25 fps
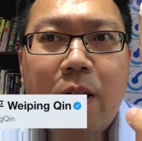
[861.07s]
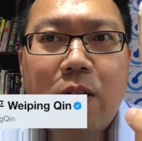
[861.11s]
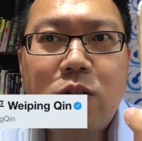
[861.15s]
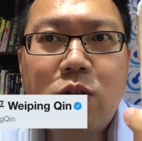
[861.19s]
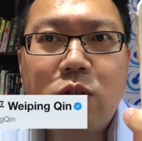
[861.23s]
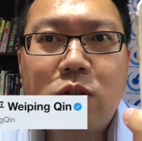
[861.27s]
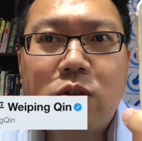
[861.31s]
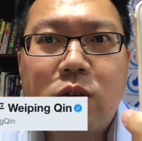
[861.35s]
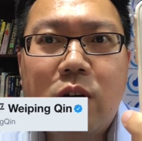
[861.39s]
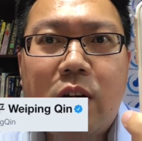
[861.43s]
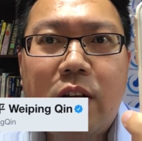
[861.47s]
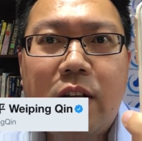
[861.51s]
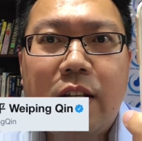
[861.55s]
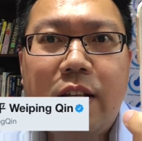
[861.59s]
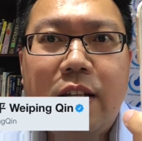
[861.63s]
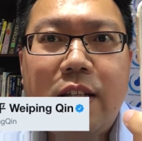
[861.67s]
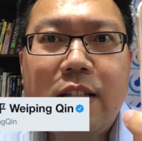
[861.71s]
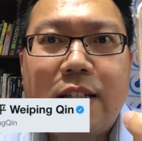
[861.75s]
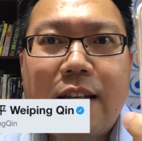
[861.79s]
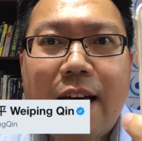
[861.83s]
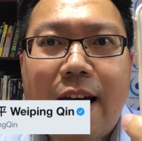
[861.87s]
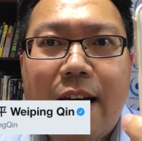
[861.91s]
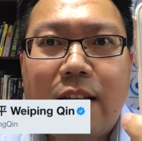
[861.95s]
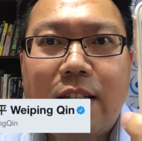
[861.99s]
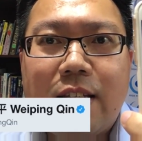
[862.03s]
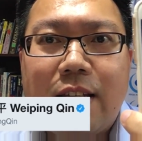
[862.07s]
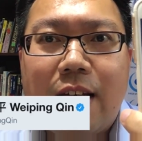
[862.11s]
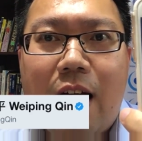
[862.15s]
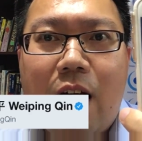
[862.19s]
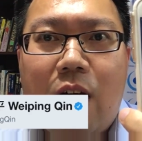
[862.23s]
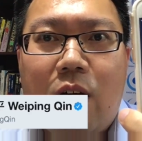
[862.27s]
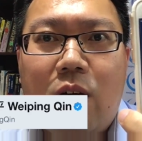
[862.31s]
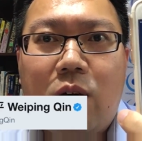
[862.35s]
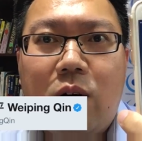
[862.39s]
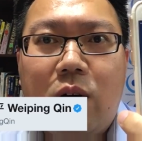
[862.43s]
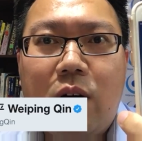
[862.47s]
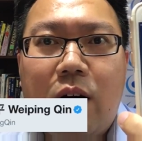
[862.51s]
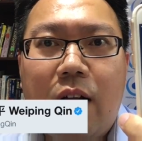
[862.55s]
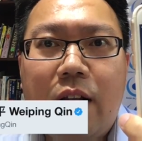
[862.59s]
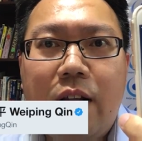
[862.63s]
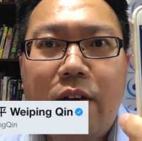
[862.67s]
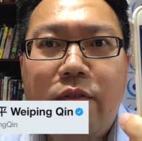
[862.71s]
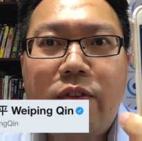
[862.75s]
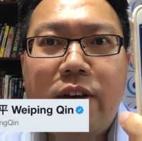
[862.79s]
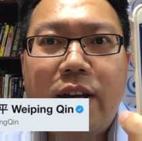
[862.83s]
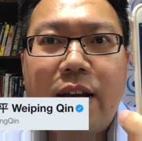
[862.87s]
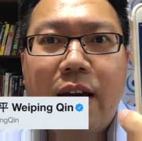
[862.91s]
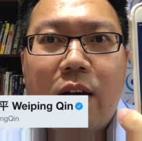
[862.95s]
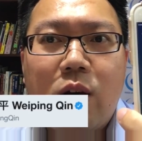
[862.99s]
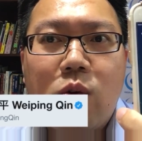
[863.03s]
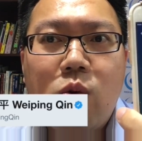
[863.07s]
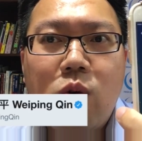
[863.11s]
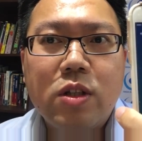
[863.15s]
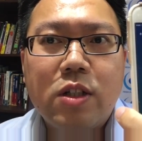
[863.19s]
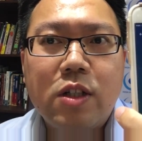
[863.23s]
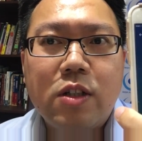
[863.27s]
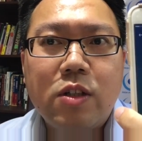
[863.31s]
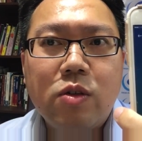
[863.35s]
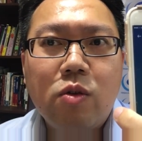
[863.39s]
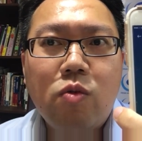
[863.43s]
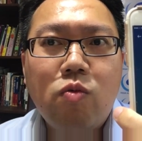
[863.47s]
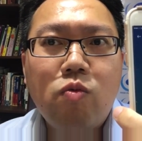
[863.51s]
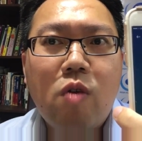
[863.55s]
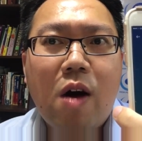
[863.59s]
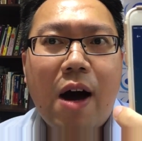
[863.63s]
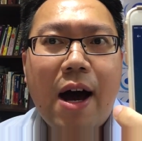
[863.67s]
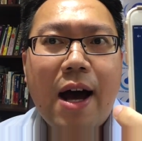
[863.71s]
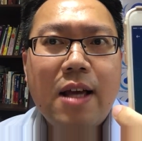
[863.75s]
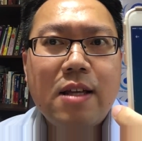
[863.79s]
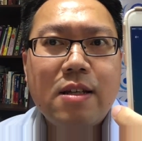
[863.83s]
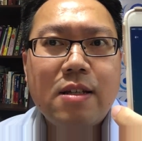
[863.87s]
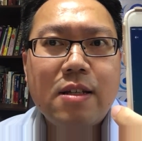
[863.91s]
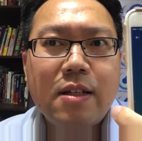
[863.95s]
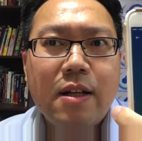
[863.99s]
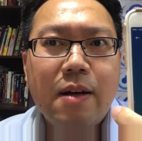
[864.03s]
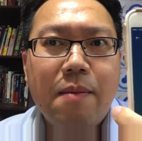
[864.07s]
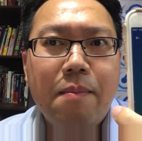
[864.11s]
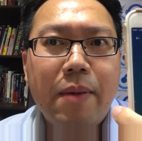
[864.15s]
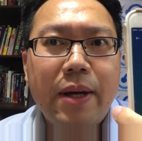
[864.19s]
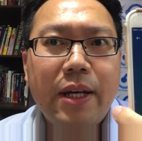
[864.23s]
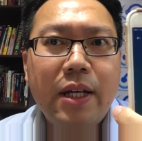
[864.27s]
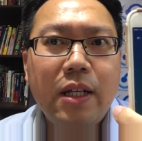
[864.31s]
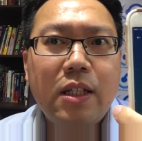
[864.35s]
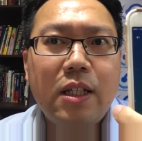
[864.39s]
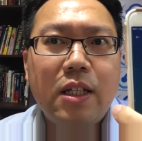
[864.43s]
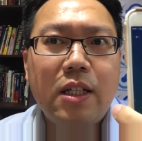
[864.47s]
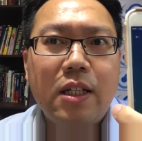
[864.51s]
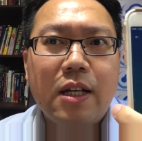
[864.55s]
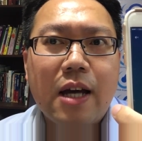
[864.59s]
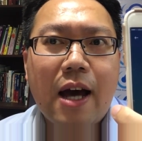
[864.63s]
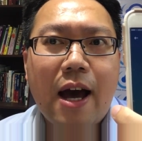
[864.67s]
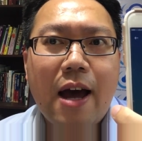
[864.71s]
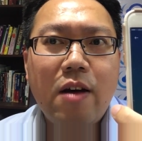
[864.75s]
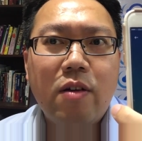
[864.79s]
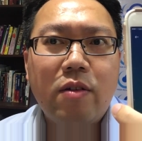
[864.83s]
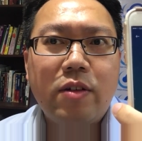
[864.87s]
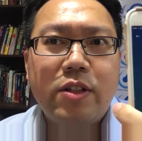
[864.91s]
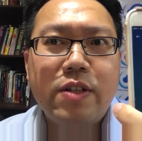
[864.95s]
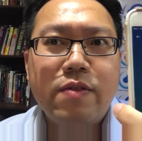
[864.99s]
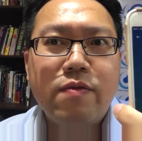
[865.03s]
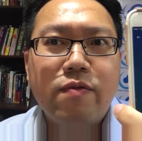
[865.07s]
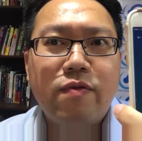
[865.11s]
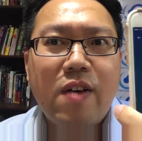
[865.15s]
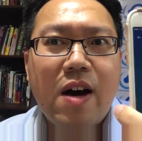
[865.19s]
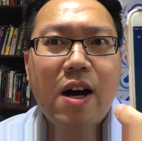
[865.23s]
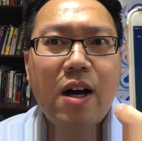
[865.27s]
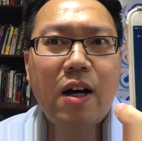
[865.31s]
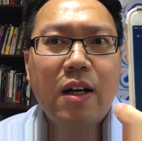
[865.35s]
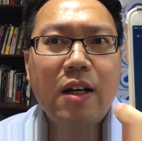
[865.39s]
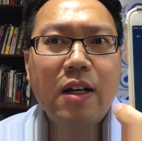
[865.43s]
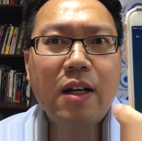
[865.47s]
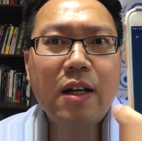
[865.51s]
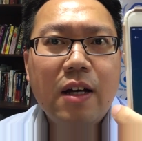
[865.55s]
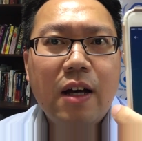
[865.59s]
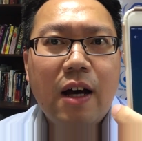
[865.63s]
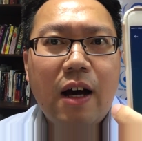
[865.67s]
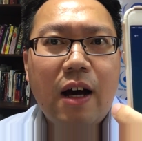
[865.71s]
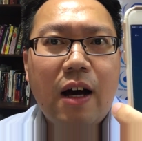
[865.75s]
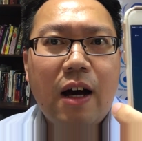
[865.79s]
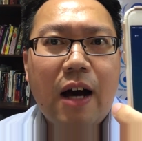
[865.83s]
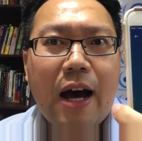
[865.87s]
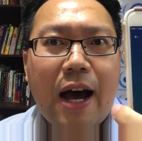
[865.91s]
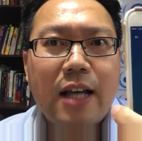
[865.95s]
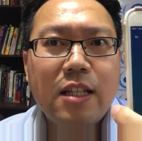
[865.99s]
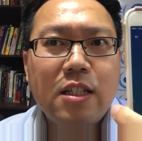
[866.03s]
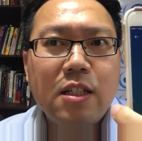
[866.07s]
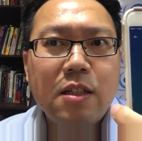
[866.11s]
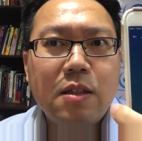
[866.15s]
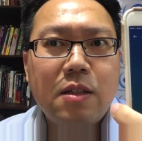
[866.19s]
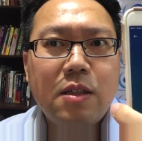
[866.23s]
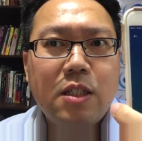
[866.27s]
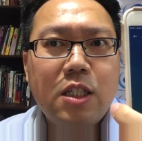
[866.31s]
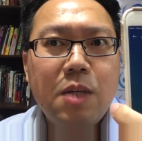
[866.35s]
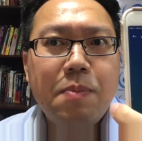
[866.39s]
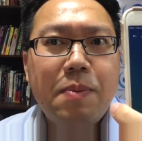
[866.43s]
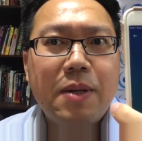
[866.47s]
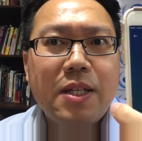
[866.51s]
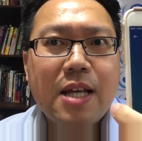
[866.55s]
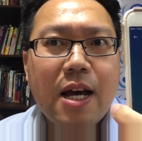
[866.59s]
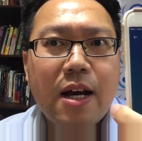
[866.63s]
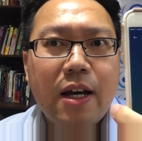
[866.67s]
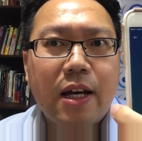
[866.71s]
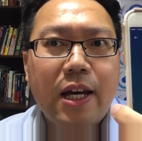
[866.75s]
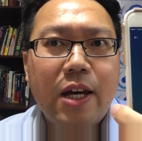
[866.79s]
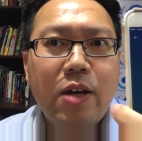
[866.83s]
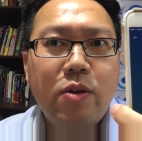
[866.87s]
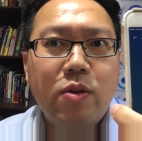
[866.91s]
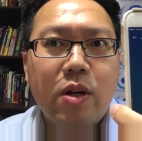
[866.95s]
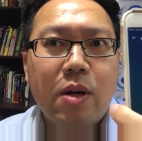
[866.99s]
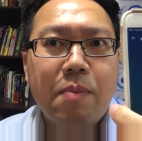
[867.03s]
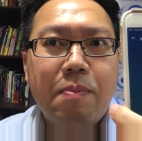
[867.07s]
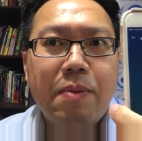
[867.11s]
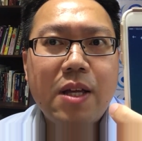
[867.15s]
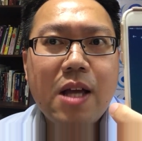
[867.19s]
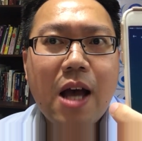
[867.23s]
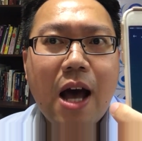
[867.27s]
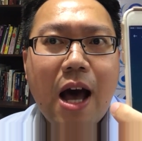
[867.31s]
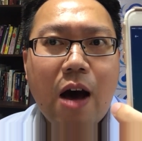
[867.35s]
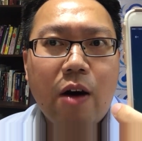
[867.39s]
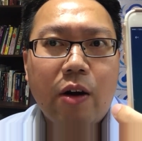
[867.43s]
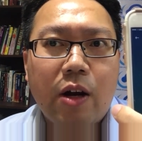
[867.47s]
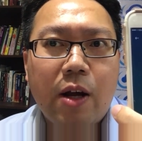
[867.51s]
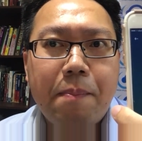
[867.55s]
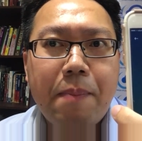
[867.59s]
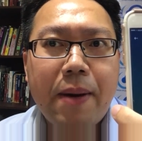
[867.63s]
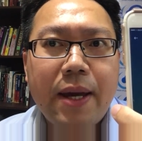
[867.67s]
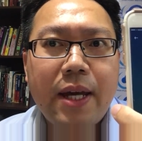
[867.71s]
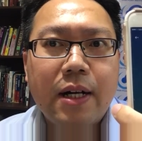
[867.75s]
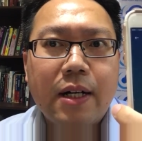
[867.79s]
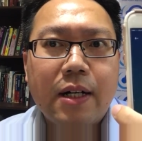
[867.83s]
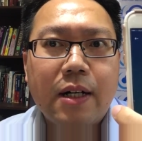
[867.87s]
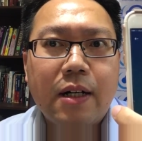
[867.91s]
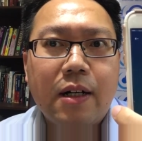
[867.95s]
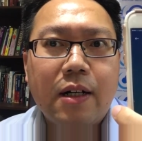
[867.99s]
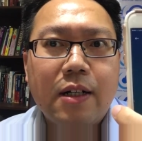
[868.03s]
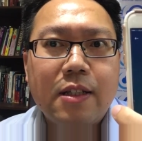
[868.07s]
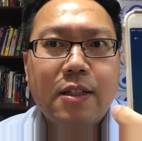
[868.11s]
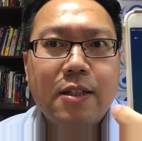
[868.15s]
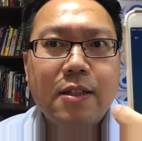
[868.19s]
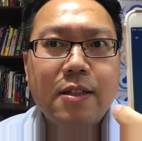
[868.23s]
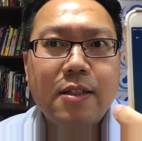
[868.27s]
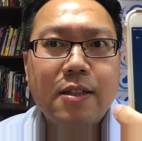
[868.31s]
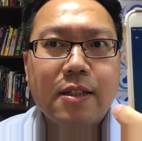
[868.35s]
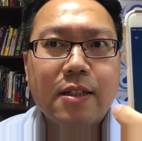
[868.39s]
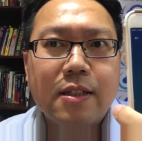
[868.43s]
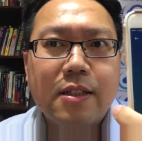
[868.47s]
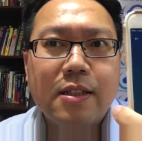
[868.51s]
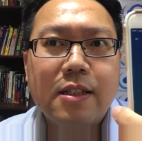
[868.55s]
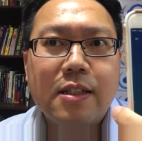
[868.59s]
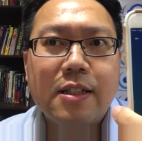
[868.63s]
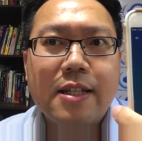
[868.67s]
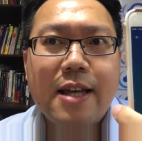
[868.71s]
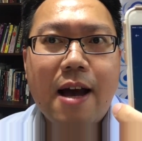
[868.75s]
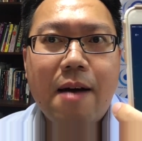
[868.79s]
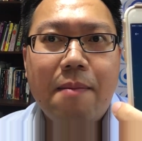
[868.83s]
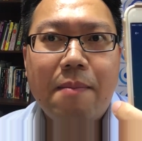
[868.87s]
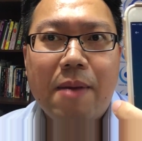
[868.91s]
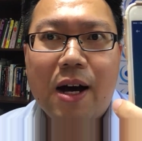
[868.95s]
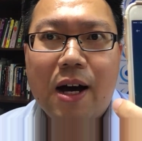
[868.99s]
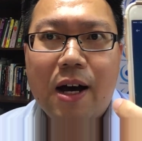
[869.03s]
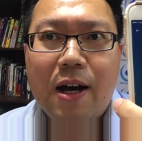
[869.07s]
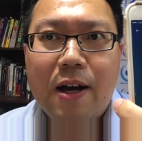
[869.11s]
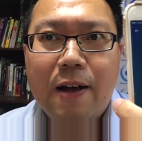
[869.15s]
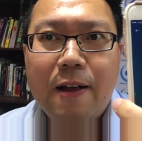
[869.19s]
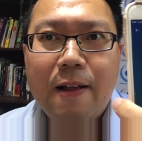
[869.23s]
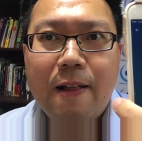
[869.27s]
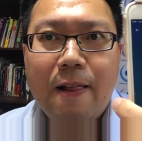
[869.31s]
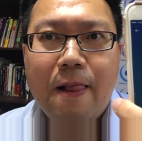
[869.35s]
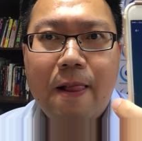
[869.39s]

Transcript: 就是说，您在找呃林飞扬的过程中，武汉市的媒体还有警方啊，还是基本上给予了比较好的配合和支持，是这样吗？